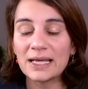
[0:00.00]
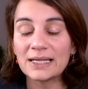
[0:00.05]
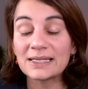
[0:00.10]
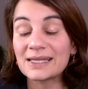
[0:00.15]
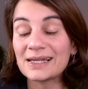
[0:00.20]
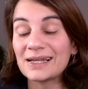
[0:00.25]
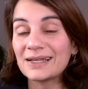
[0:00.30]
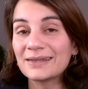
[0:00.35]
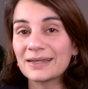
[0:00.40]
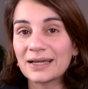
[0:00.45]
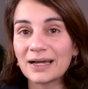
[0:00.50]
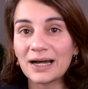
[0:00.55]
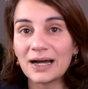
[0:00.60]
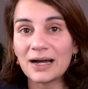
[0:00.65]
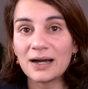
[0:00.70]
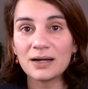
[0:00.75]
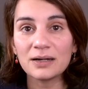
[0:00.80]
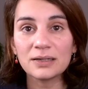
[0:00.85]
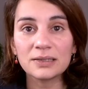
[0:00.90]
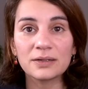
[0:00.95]
c'est l'un des
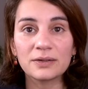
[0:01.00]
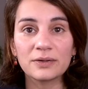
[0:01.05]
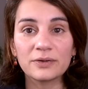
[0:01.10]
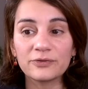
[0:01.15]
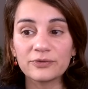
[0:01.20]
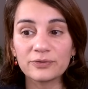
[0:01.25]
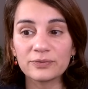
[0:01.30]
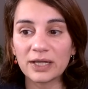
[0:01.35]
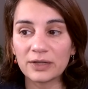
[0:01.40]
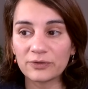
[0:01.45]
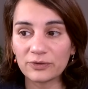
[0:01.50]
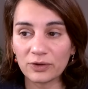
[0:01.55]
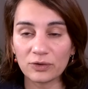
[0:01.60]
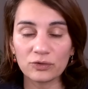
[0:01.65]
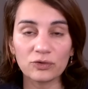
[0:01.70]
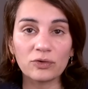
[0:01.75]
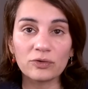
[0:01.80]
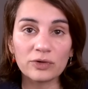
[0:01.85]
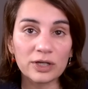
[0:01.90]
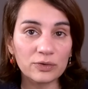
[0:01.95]
rares euh, fondateurs
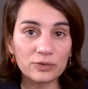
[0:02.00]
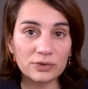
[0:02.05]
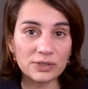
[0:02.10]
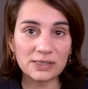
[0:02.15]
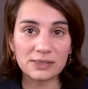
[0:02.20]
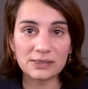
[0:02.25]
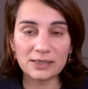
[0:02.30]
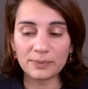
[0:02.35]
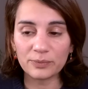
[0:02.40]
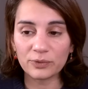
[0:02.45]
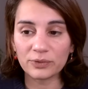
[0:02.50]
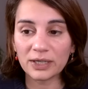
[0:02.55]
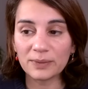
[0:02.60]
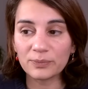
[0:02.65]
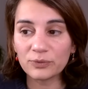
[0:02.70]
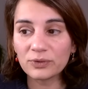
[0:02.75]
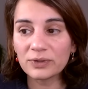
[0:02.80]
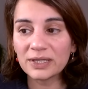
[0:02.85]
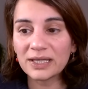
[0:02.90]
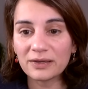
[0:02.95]
dans l'écosystème
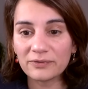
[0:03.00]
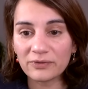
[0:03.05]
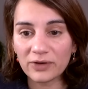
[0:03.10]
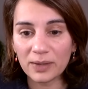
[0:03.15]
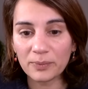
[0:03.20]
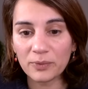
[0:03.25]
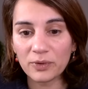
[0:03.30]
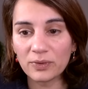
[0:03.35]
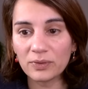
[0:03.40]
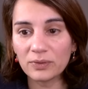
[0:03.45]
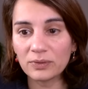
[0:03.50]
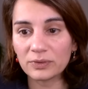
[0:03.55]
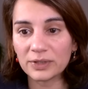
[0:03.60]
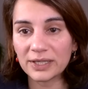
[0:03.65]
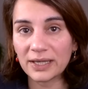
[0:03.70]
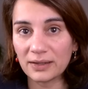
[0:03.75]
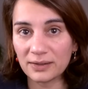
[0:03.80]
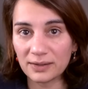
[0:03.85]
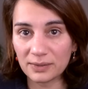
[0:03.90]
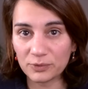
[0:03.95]
crypto qui est vraiment euh,
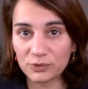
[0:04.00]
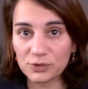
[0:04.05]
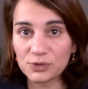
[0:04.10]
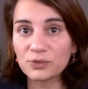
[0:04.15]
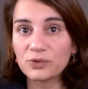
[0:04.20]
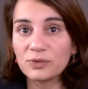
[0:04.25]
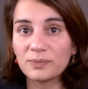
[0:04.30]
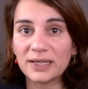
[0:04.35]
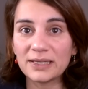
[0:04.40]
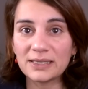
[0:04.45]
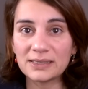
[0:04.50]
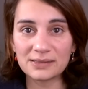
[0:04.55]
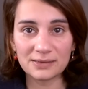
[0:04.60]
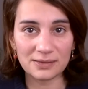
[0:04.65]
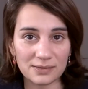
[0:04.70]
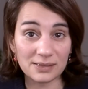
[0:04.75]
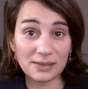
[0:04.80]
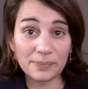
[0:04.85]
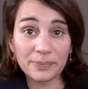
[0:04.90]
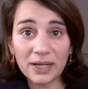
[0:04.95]
qui a une dimension
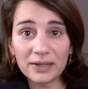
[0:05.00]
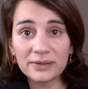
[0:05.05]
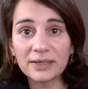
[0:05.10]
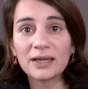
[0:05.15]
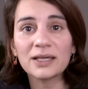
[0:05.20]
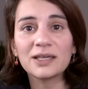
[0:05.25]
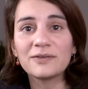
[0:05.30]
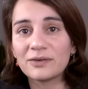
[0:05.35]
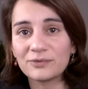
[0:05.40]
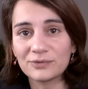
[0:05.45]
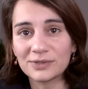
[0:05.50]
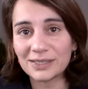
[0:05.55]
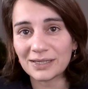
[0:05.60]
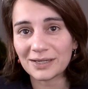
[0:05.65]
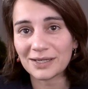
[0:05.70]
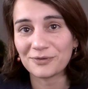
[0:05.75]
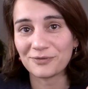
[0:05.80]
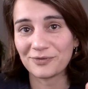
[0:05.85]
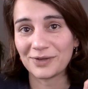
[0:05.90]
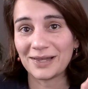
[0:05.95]
humaniste. C'est pas un gars qui va vous
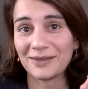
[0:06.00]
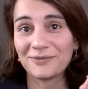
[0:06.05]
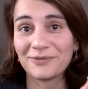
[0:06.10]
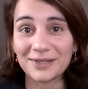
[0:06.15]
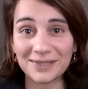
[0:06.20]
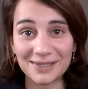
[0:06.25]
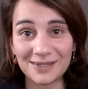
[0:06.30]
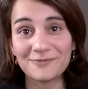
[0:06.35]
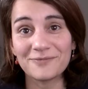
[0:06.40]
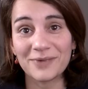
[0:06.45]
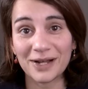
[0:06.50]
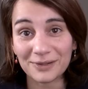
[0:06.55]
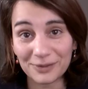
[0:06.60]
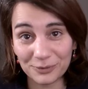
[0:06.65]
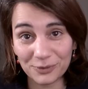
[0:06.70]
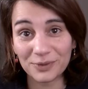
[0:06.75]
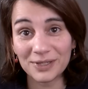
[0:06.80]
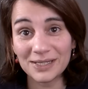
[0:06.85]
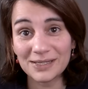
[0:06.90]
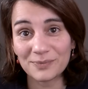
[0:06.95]
dire qu'il fait de l'effectif
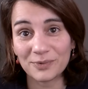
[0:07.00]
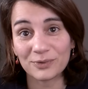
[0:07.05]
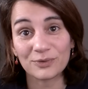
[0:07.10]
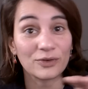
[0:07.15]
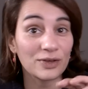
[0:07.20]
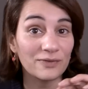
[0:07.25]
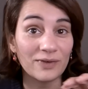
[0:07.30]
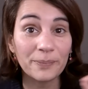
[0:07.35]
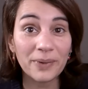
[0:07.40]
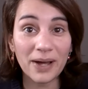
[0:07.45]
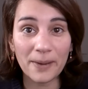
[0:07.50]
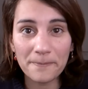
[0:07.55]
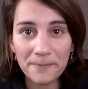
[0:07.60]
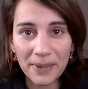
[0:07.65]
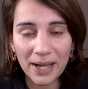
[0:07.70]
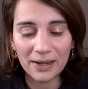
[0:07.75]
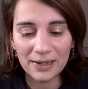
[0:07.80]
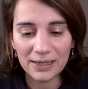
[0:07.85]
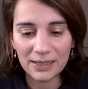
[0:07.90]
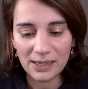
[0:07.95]
malatruisme, donc il va pas
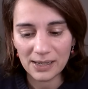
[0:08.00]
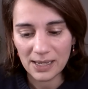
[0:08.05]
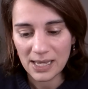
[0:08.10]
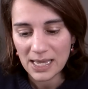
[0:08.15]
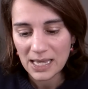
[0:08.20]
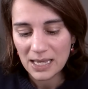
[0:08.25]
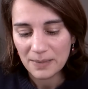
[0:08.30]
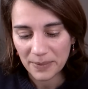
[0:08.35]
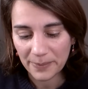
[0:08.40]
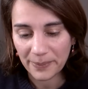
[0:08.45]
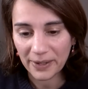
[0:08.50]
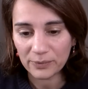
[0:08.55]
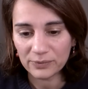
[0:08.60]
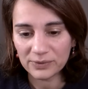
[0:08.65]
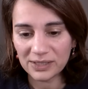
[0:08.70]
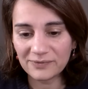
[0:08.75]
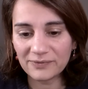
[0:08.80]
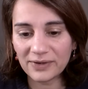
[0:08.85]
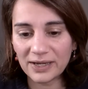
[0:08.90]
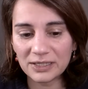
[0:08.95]
parler, mais par
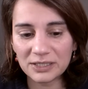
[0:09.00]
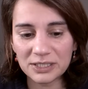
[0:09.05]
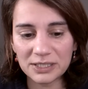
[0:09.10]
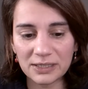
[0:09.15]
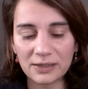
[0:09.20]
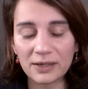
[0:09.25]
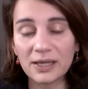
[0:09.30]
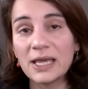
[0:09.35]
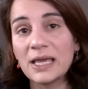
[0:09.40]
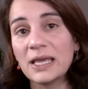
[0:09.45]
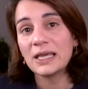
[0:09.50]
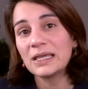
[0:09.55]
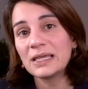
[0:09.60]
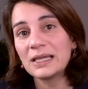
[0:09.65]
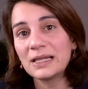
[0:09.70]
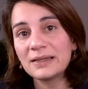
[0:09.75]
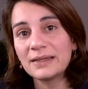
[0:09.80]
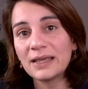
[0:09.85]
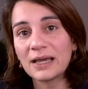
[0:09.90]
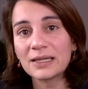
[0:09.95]
contre il va agir.
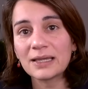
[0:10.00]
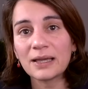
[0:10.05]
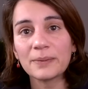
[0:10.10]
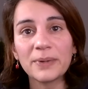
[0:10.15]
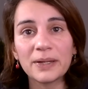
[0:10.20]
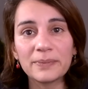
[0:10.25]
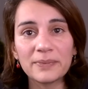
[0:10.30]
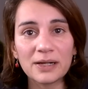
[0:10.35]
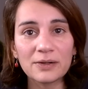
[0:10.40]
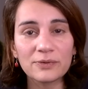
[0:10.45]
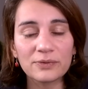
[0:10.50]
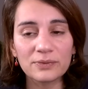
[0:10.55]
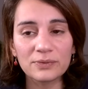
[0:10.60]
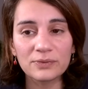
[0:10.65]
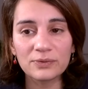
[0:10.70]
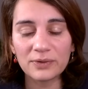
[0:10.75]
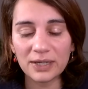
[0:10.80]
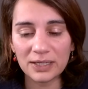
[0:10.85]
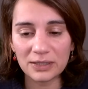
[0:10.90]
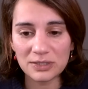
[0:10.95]
Il est derrière pas mal
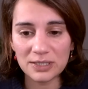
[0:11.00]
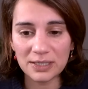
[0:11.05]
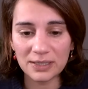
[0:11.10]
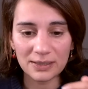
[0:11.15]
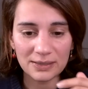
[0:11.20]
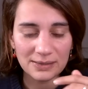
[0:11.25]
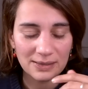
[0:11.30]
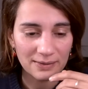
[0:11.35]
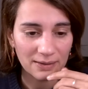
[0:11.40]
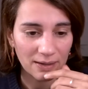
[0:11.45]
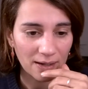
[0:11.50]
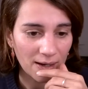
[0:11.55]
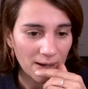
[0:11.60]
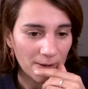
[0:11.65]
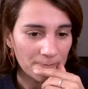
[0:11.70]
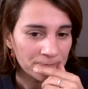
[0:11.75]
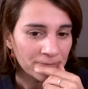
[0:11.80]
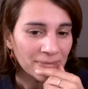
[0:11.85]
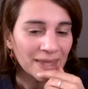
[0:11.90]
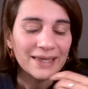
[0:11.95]
d'ONG, etc.
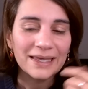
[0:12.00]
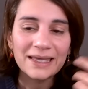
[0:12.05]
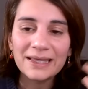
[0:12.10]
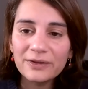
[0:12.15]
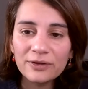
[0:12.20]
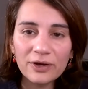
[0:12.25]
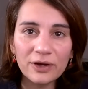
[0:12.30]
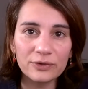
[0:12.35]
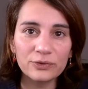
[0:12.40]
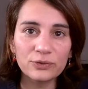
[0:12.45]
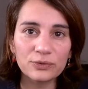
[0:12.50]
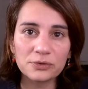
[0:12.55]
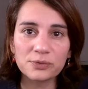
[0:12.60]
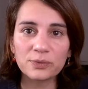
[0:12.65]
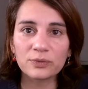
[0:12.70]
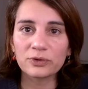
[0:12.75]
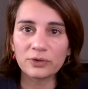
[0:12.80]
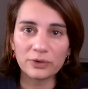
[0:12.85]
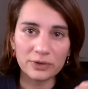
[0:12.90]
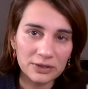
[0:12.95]
Il donne de
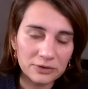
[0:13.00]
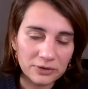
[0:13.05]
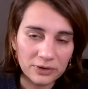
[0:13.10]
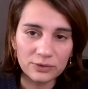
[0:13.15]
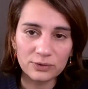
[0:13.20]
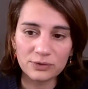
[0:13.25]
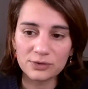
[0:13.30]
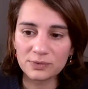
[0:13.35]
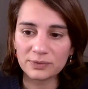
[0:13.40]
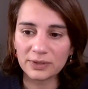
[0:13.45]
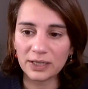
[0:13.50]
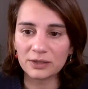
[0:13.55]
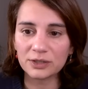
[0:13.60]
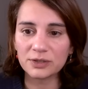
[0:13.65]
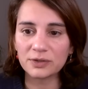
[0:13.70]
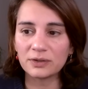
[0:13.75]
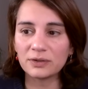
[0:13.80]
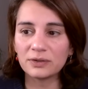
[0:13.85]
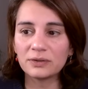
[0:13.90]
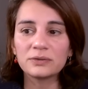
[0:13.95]
son temps, il donne de son
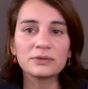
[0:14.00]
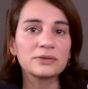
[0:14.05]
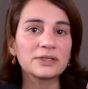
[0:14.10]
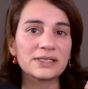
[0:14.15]
argent, euh,